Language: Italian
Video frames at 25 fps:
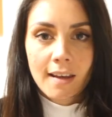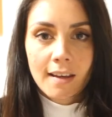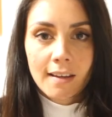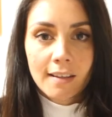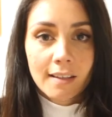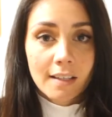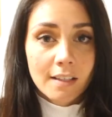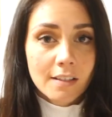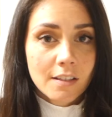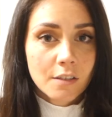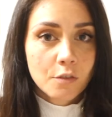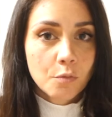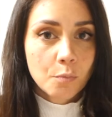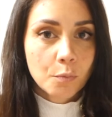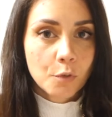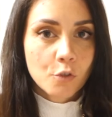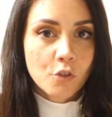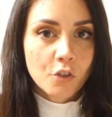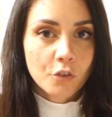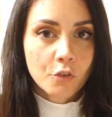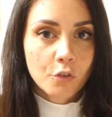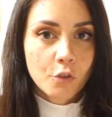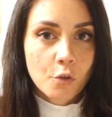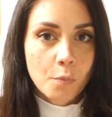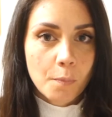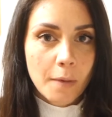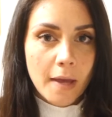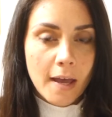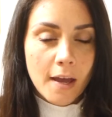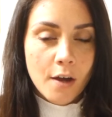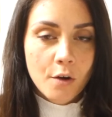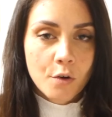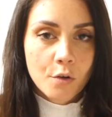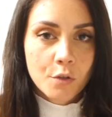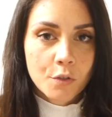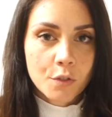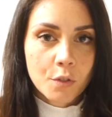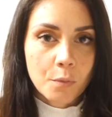Grazie ad un progetto
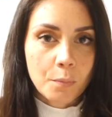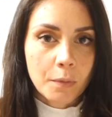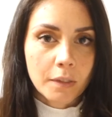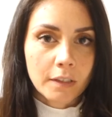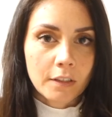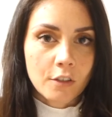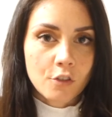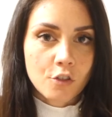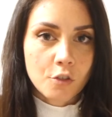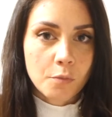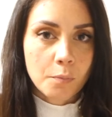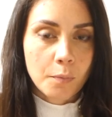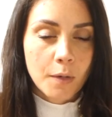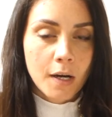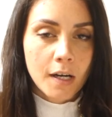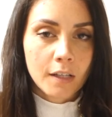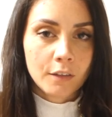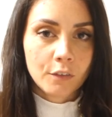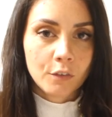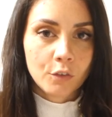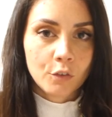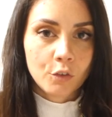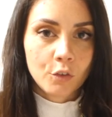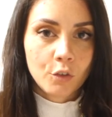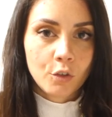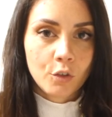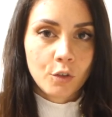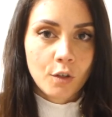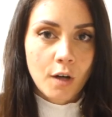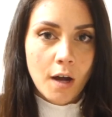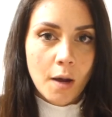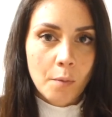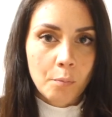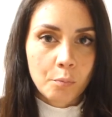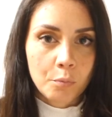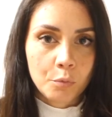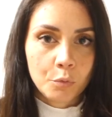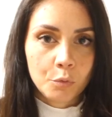europeo sto partecipando
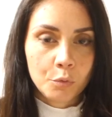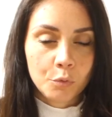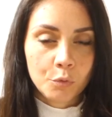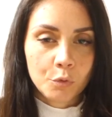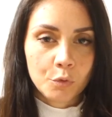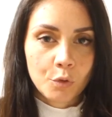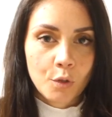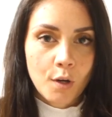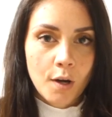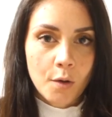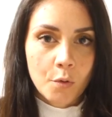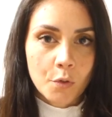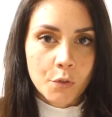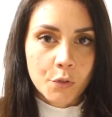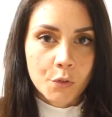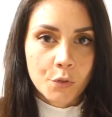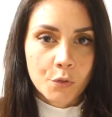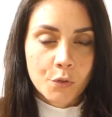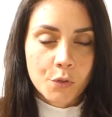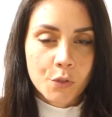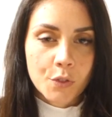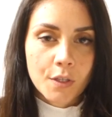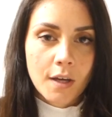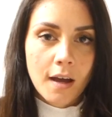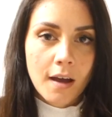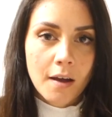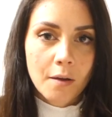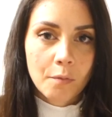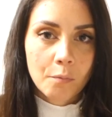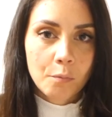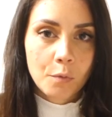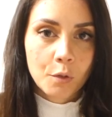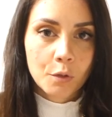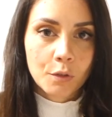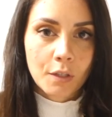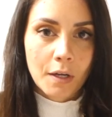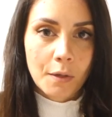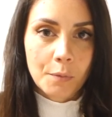appunto a questo
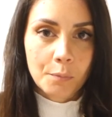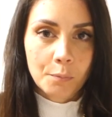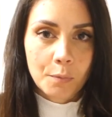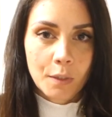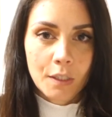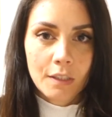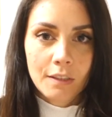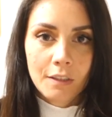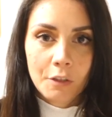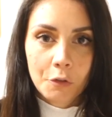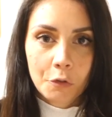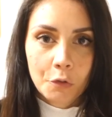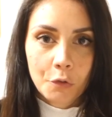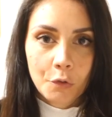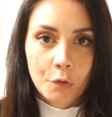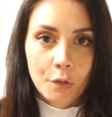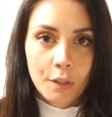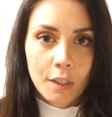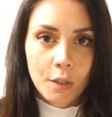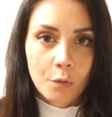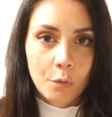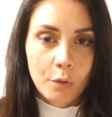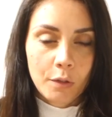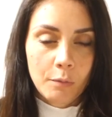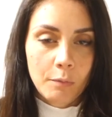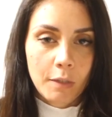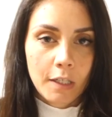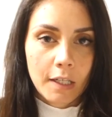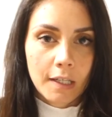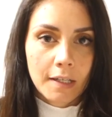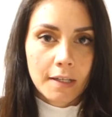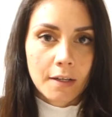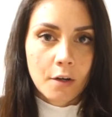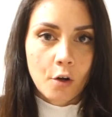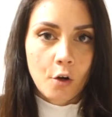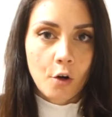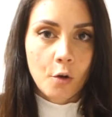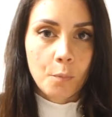scambio tra imprenditori e quindi mi
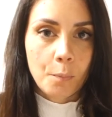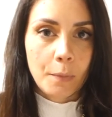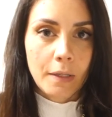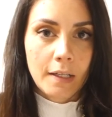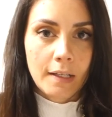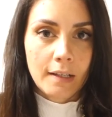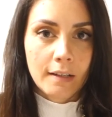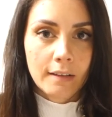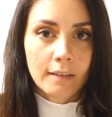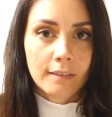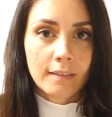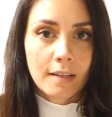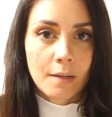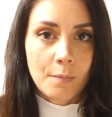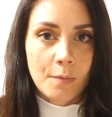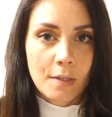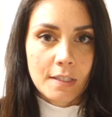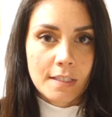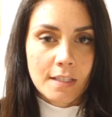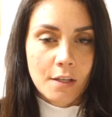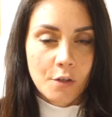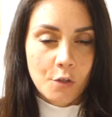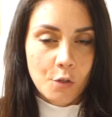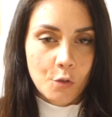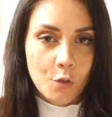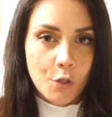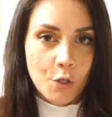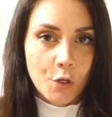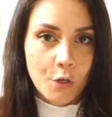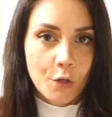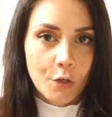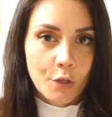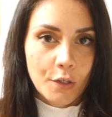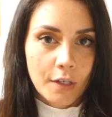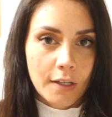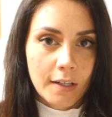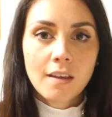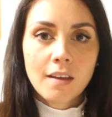recherò per tre mesi a New
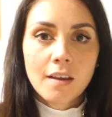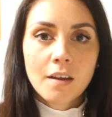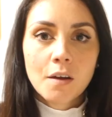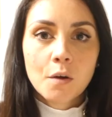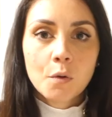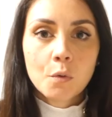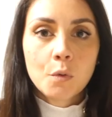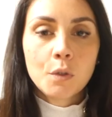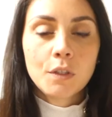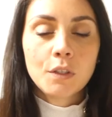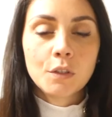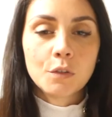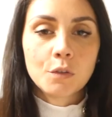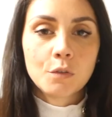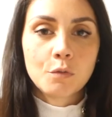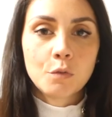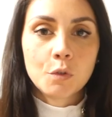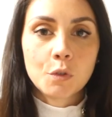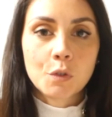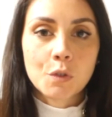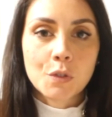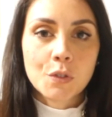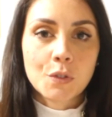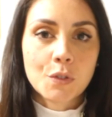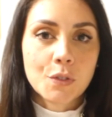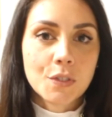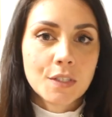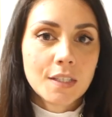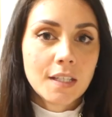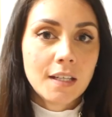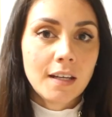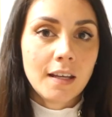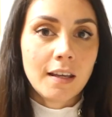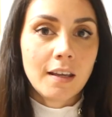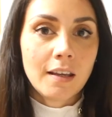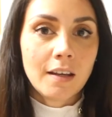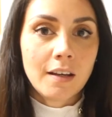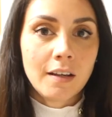York quindi ho dovuto
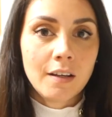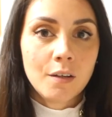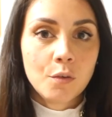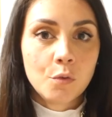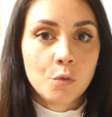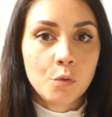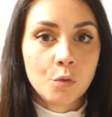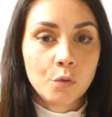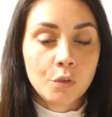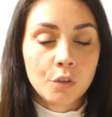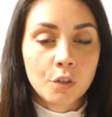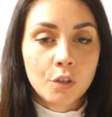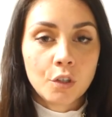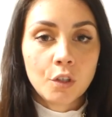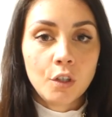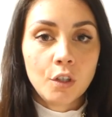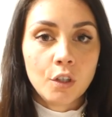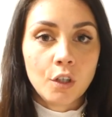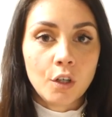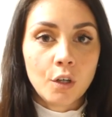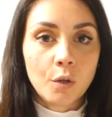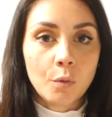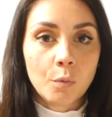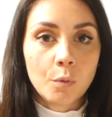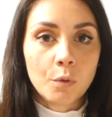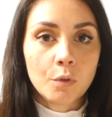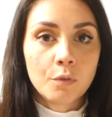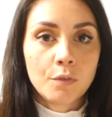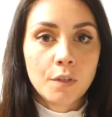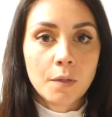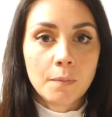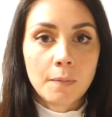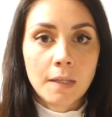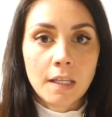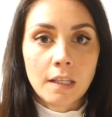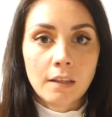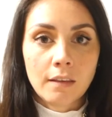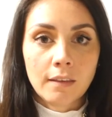sostenere un colloquio
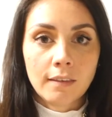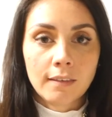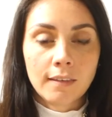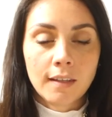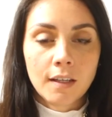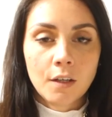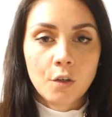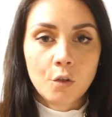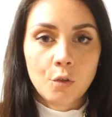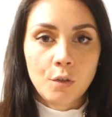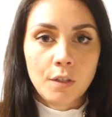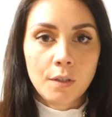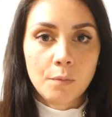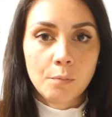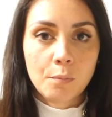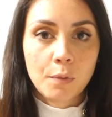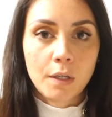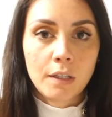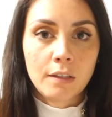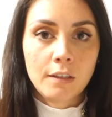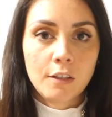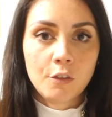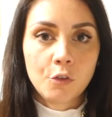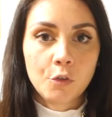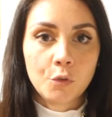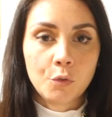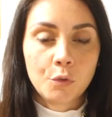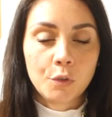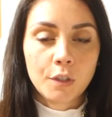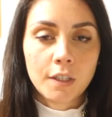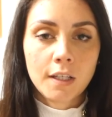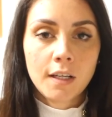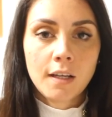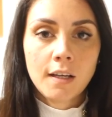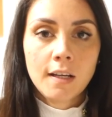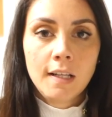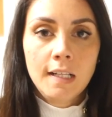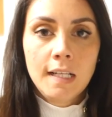ovviamente con
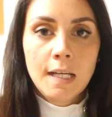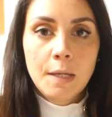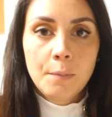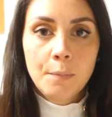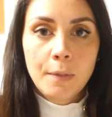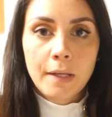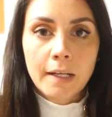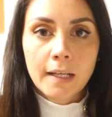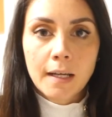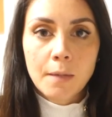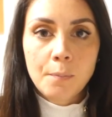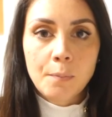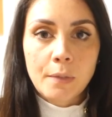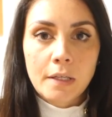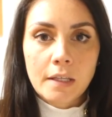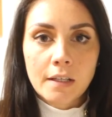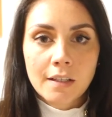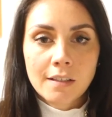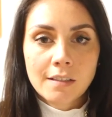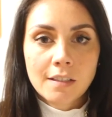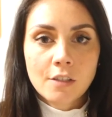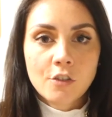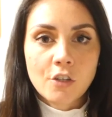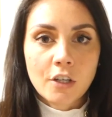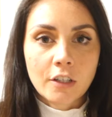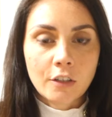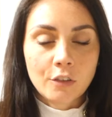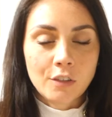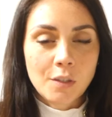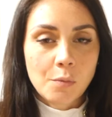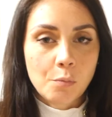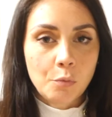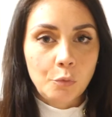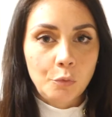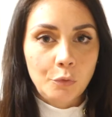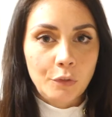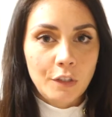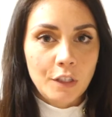l'imprenditore per capire se c'erano
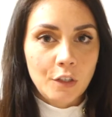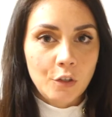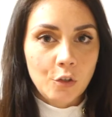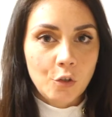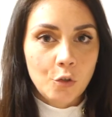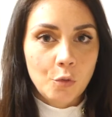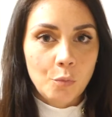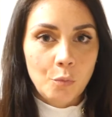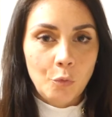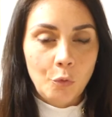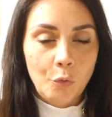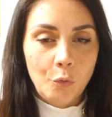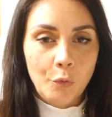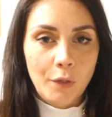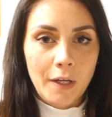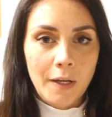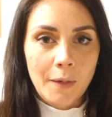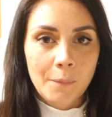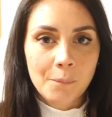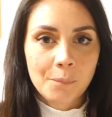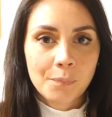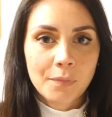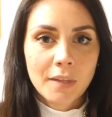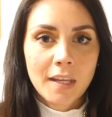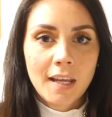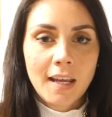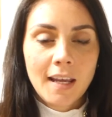dei punti in comune.